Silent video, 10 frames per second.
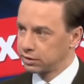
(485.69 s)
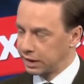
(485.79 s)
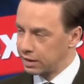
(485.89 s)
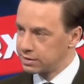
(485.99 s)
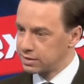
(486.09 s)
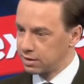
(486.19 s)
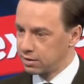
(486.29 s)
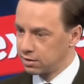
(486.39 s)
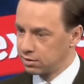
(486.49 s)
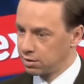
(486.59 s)
to taka
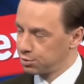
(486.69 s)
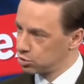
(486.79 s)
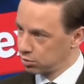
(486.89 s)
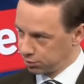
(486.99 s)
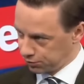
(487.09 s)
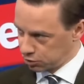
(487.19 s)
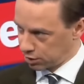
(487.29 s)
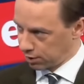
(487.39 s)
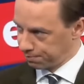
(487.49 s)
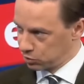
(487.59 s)
lista nie będzie do
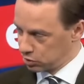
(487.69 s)
odtworzenia.